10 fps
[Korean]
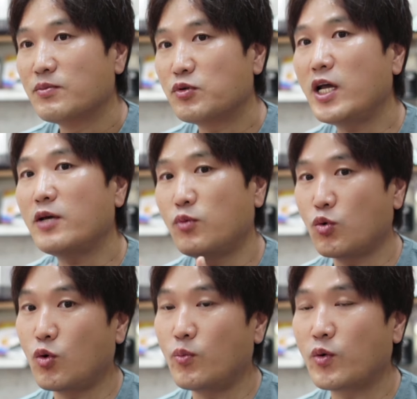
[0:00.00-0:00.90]

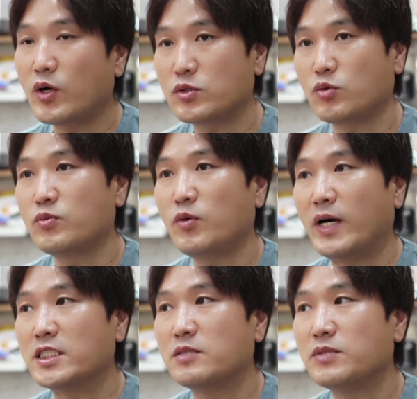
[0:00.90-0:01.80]
플라이모 콤보가 조금 더
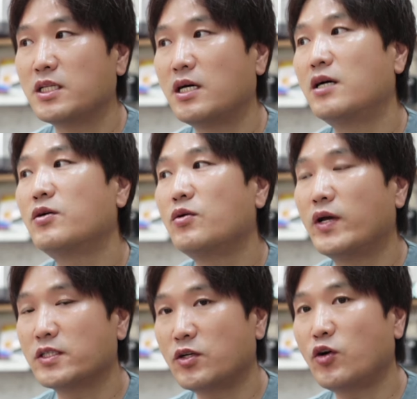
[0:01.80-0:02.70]
맞습니다.
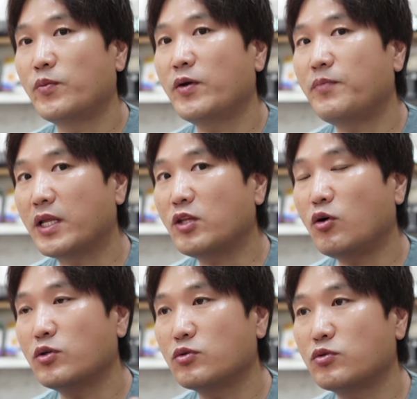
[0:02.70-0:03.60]
왜 그러면
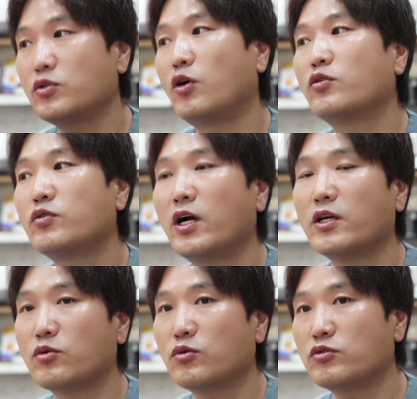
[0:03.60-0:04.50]
배터리도 여유가
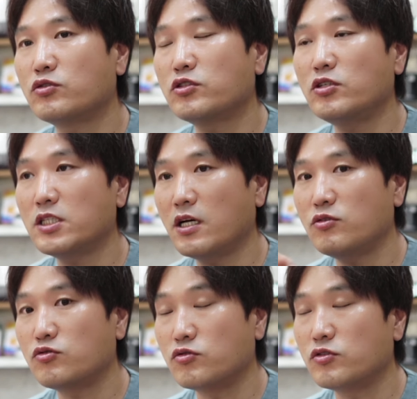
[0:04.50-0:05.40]
있고 충전
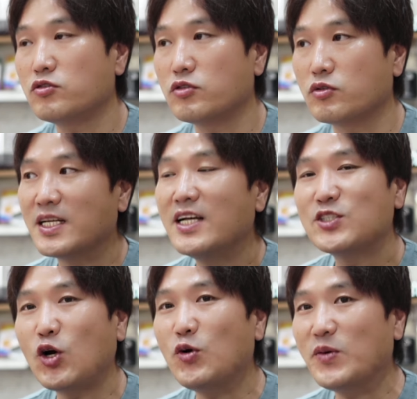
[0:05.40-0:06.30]
시간도 줄일 수 있고
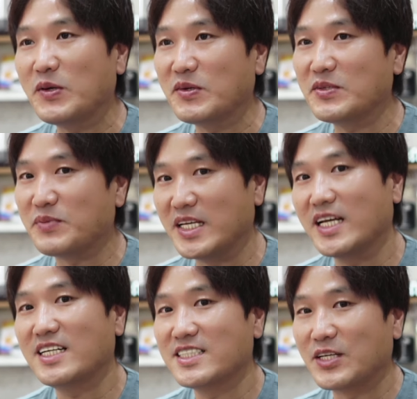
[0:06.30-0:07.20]
처음 하면은
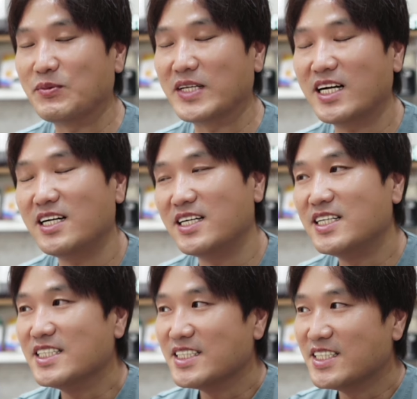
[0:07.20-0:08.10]
비행하는 재미가
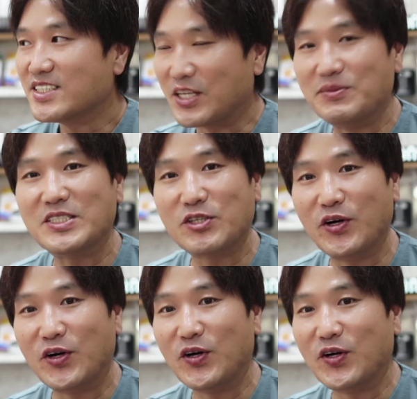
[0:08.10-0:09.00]

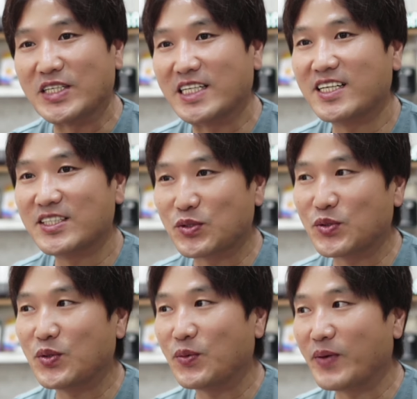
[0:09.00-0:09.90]
재밌어요.
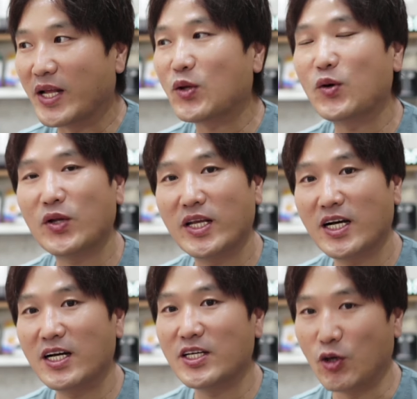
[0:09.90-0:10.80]
그래가지고
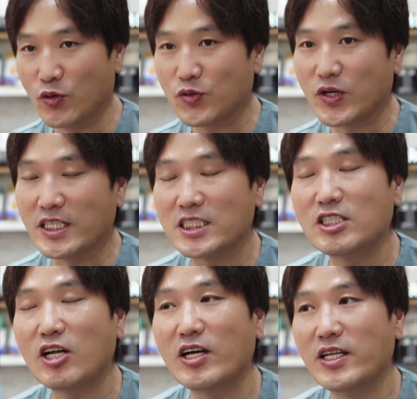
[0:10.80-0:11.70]
배터리가 여유가
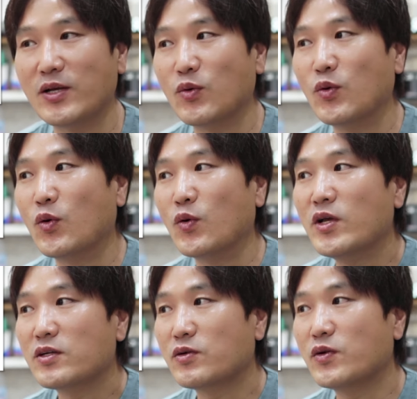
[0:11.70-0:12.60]
있어야 되고
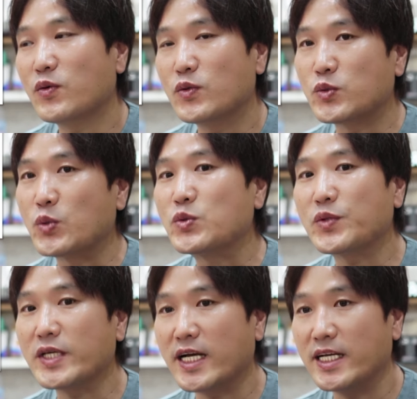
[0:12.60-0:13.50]
그리고
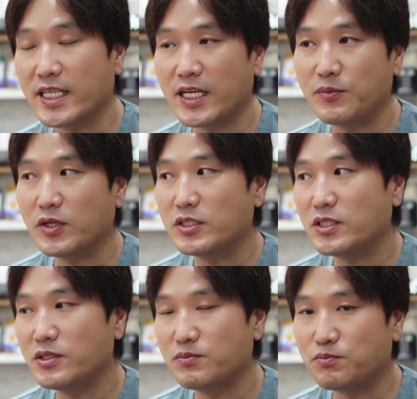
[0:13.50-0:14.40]
조종기가
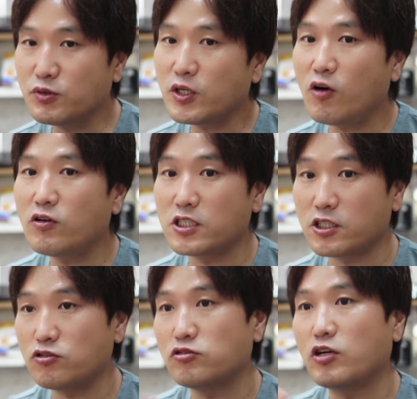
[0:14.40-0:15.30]
있다면은 풍경을
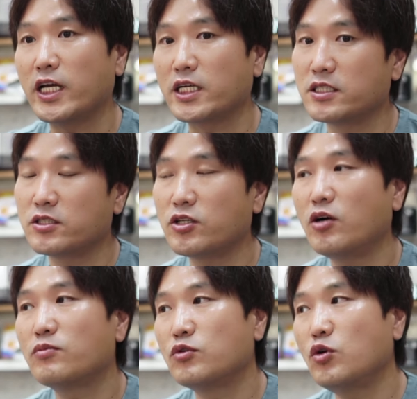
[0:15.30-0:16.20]
찍을 수가
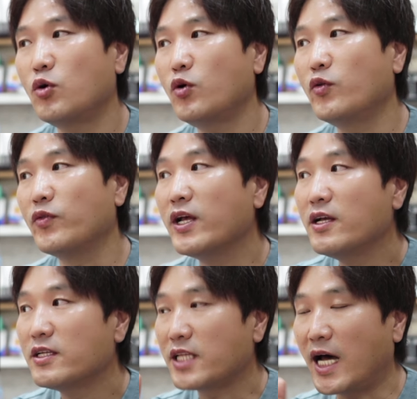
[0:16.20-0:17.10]
있거든요. 물론
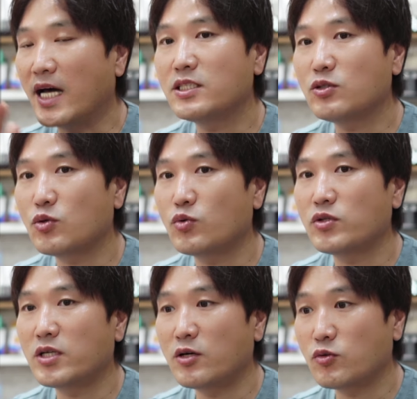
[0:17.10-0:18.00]
다른
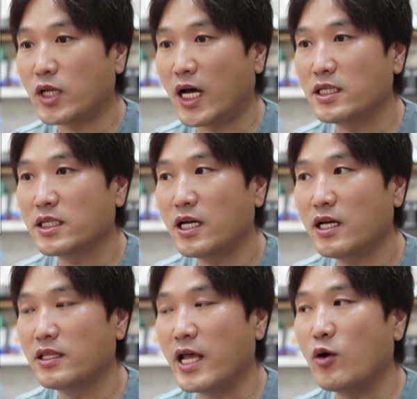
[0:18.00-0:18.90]
드론들하고
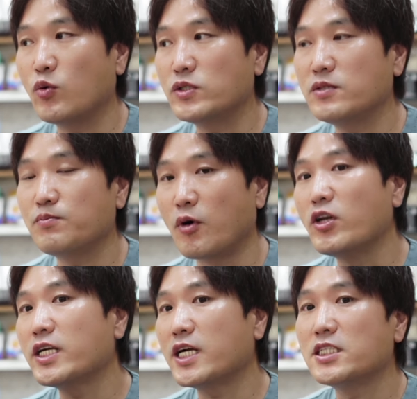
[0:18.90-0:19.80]
다르게 네오는
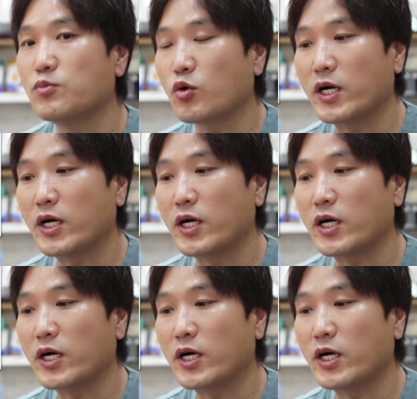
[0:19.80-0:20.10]
멀리까지 못